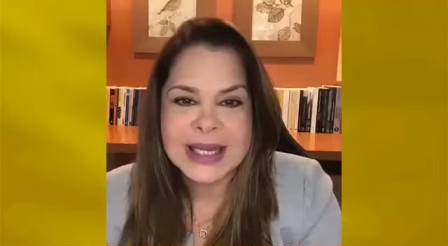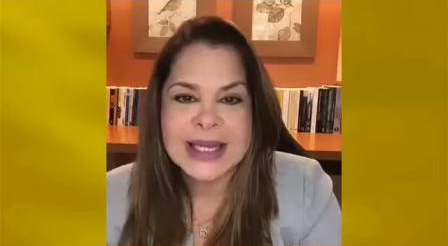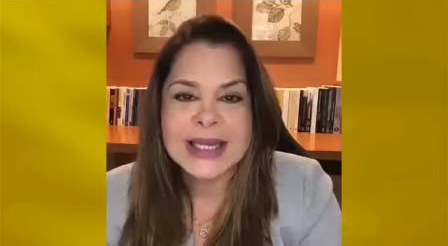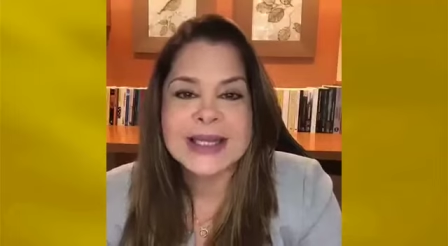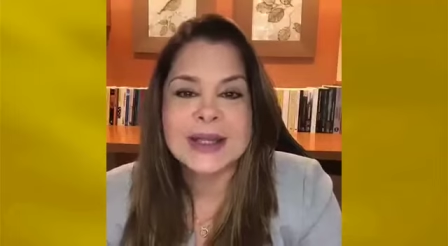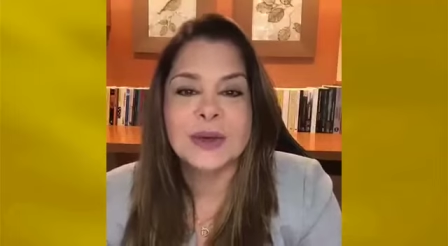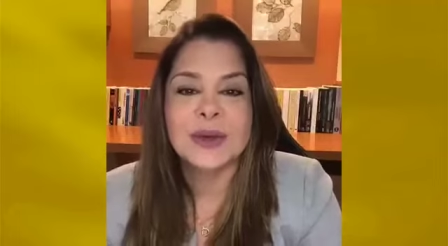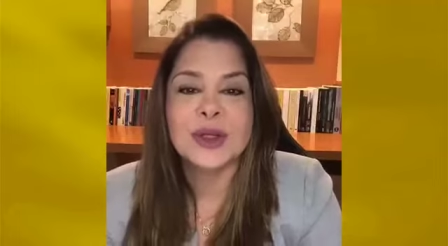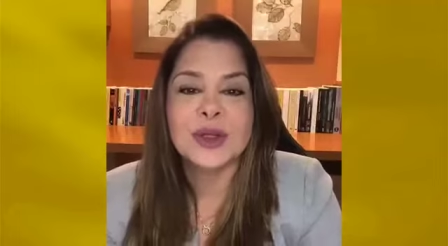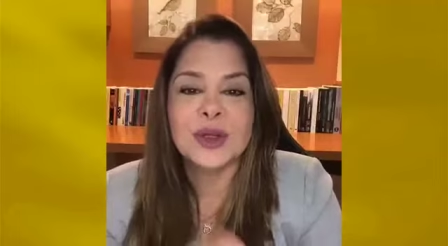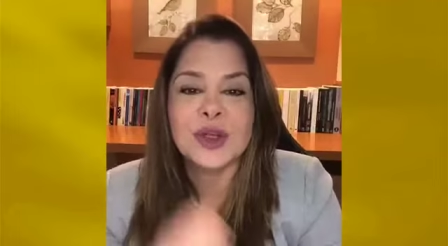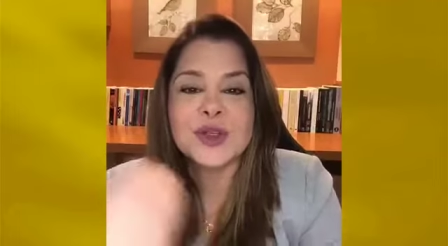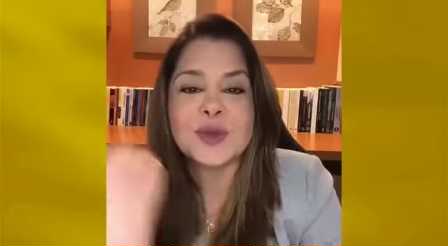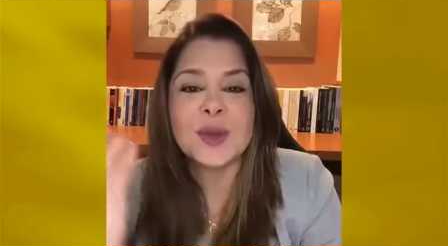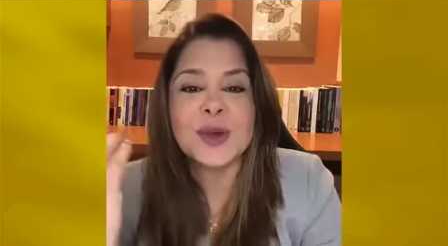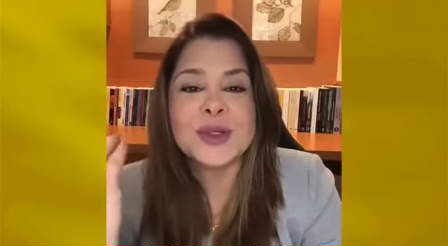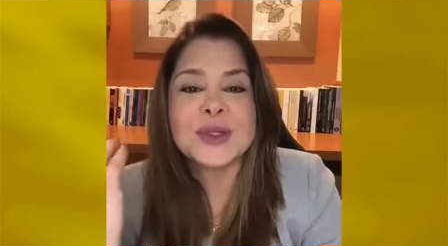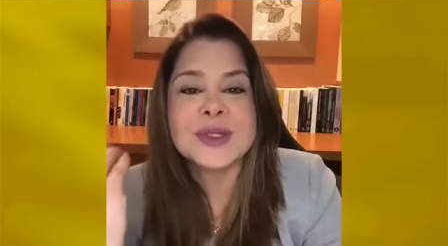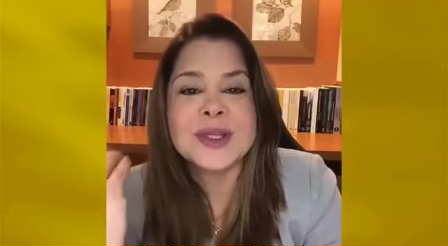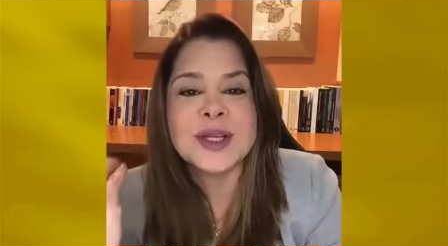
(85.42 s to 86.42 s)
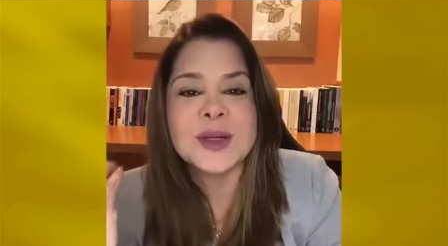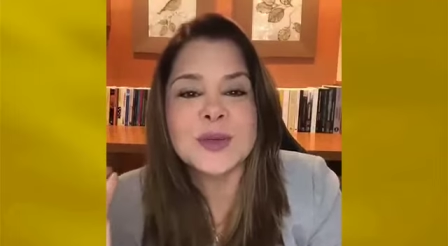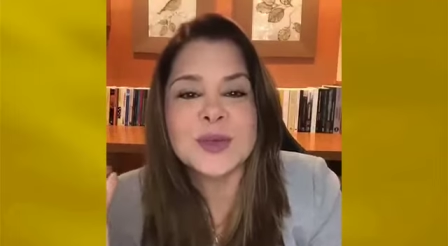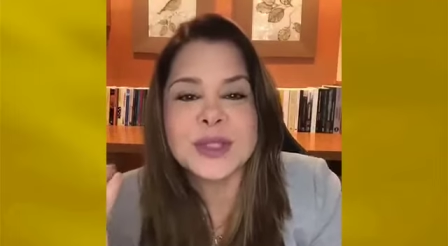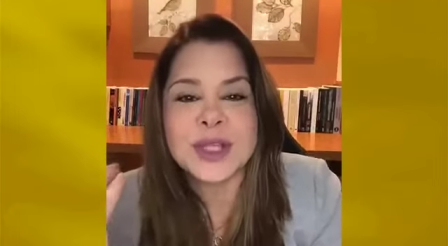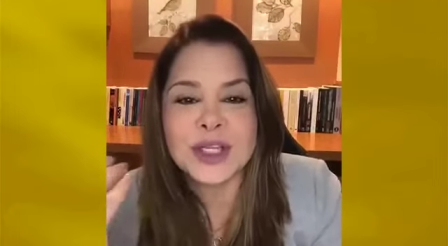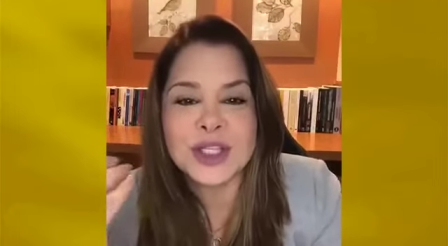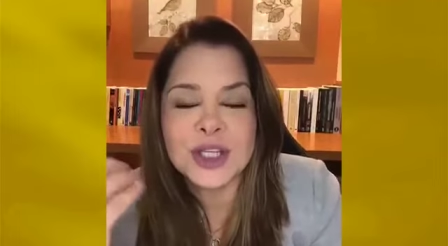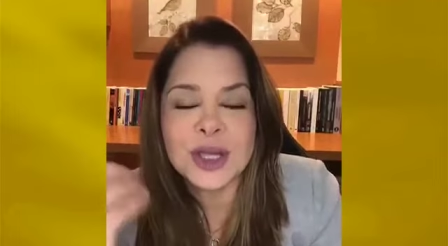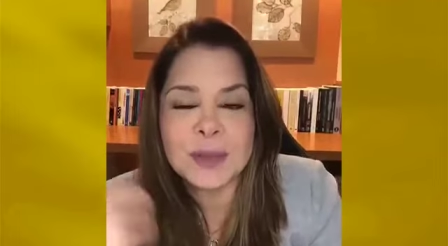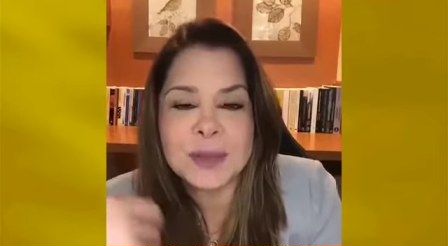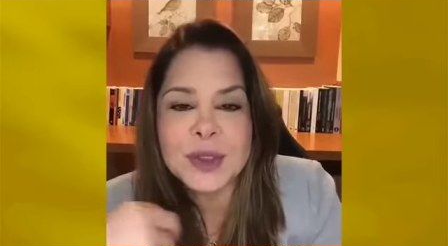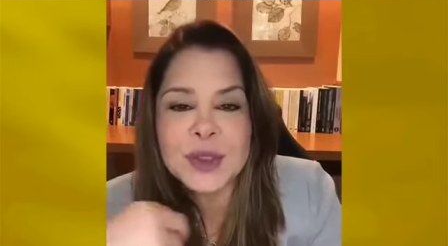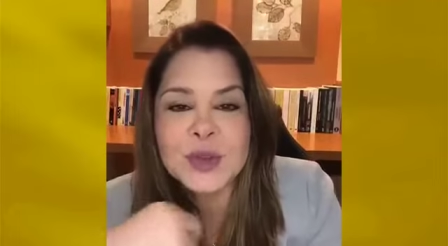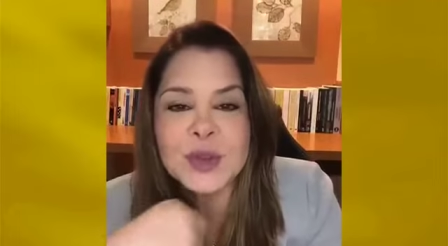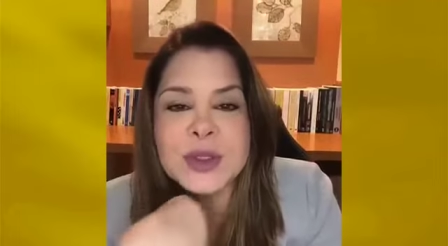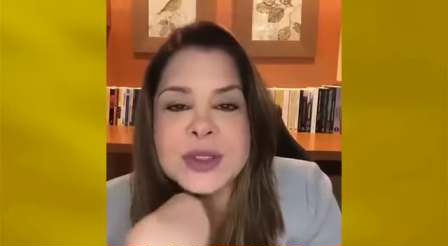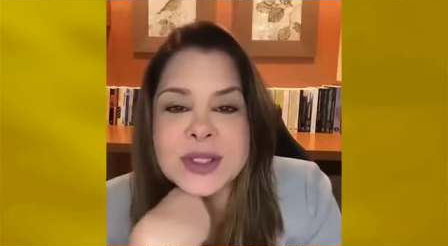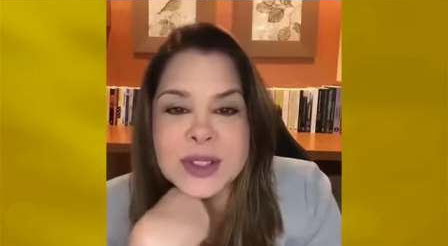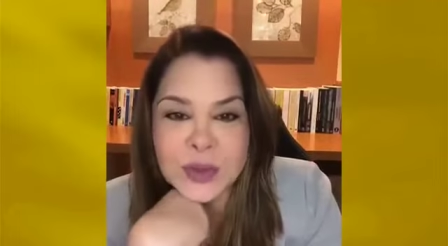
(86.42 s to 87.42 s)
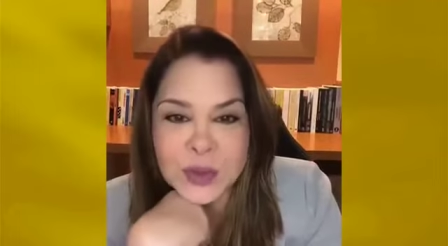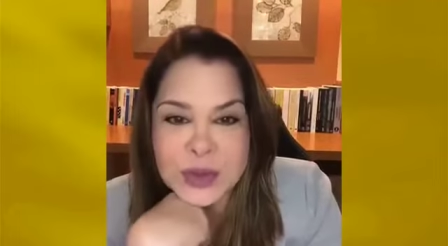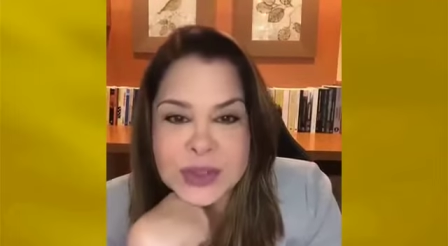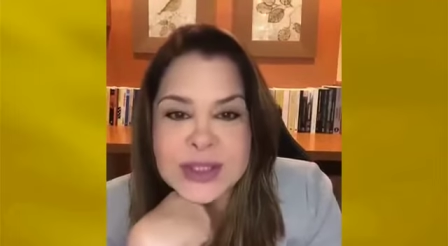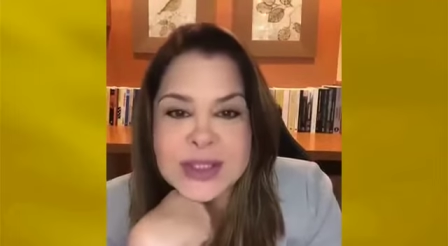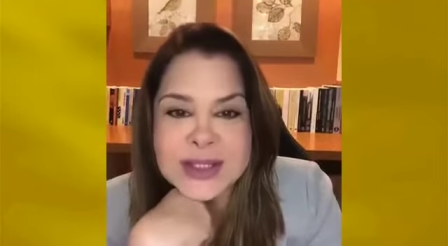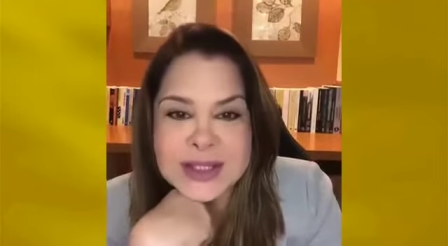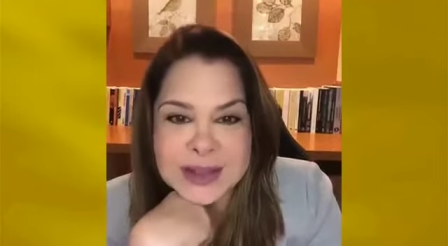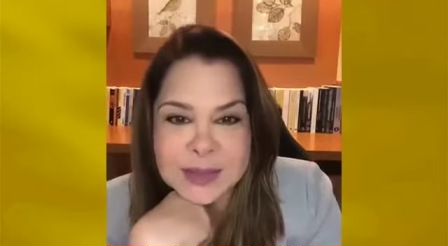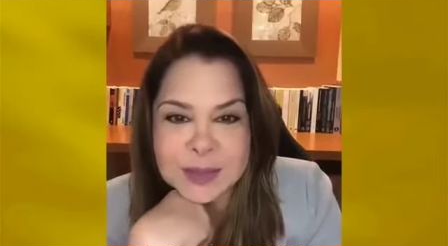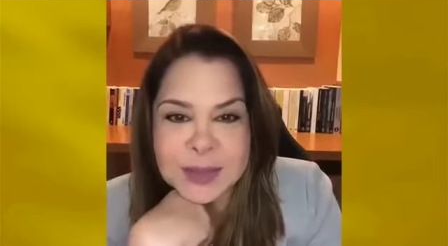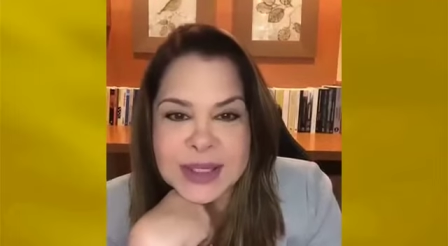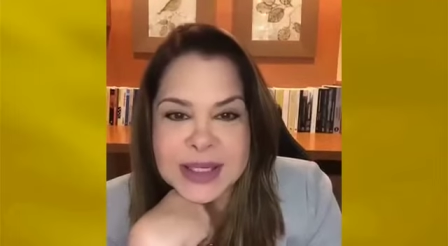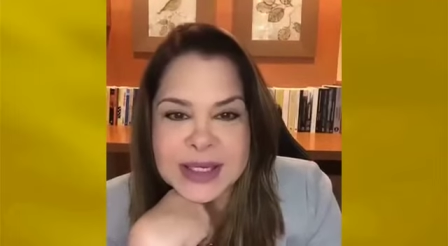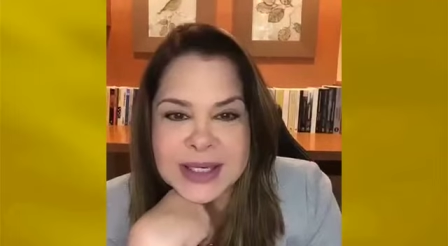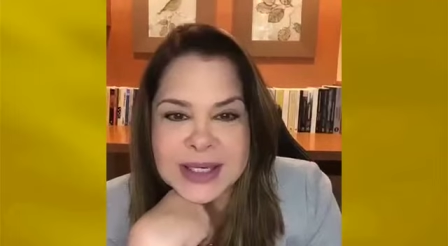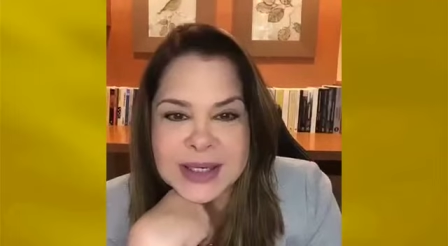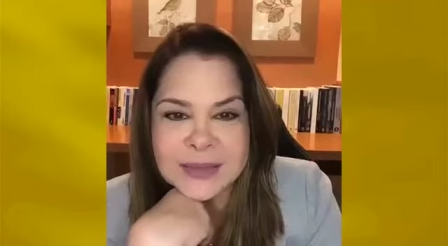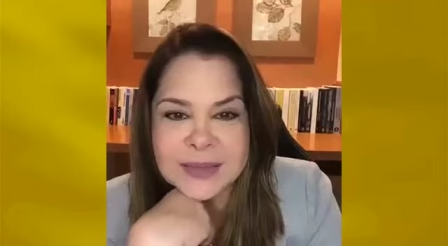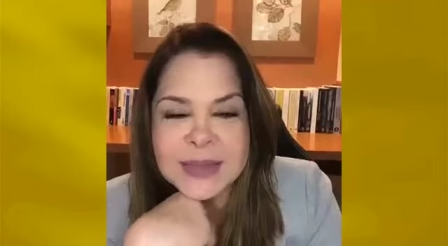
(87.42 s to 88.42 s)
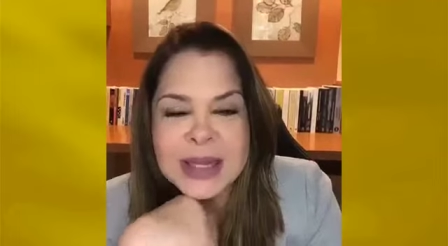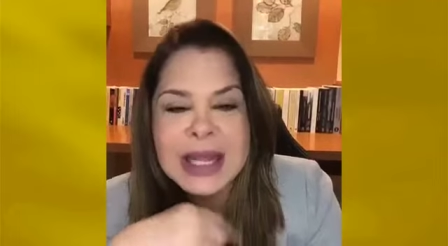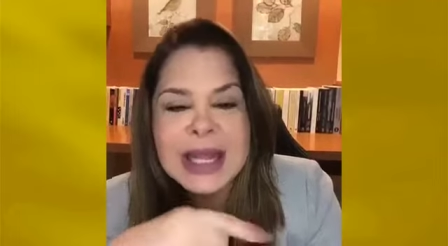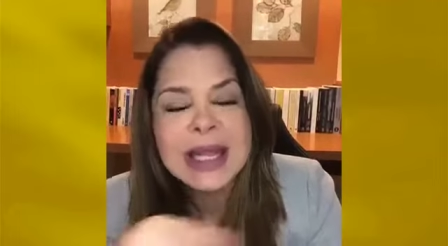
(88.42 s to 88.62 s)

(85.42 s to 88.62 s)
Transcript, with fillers: Então que nós possamos achar pessoas que nos inspirem.